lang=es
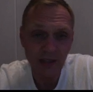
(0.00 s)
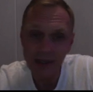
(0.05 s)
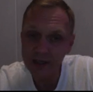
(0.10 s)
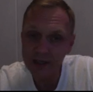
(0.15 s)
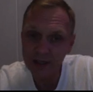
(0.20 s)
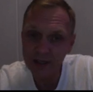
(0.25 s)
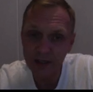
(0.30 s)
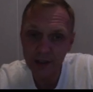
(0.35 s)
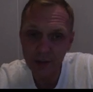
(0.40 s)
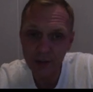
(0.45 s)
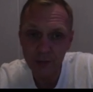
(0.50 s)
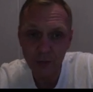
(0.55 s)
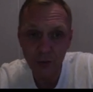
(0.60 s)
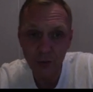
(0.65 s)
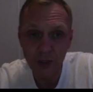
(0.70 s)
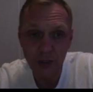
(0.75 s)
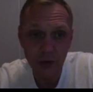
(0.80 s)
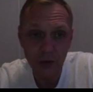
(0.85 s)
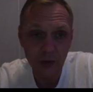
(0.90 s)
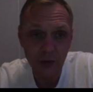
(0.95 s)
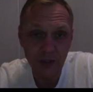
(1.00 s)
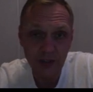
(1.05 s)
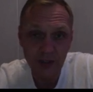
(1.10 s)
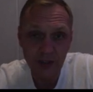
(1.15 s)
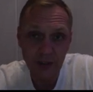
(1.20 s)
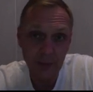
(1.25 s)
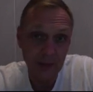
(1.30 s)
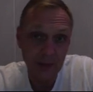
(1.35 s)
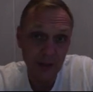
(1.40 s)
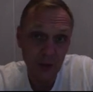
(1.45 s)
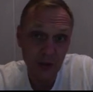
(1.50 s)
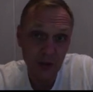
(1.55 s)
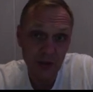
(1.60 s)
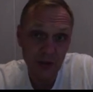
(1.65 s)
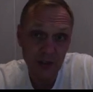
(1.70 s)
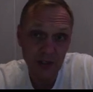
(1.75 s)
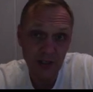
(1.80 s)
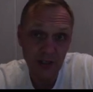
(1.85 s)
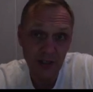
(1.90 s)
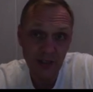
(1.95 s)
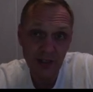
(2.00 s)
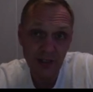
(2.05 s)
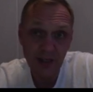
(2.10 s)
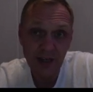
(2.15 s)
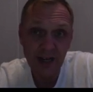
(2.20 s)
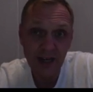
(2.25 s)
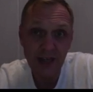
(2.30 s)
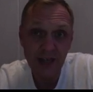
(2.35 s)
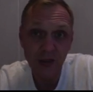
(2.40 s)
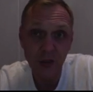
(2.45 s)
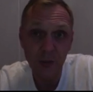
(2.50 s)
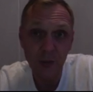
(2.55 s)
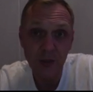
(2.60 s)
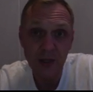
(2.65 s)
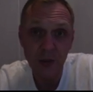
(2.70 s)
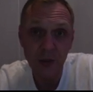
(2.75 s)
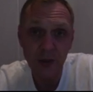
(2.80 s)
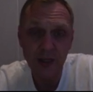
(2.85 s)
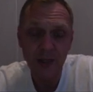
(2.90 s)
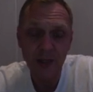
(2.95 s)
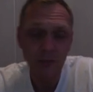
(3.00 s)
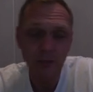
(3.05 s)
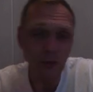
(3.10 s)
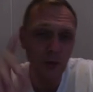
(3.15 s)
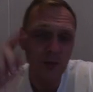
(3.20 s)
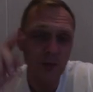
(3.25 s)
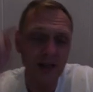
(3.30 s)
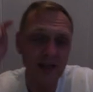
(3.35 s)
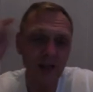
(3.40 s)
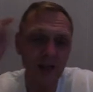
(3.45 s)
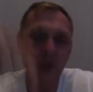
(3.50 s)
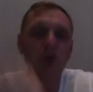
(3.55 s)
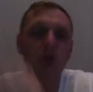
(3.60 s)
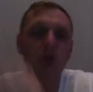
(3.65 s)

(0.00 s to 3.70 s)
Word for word: aquí buena noticia para los que han comprado LEND. Ponme aquí un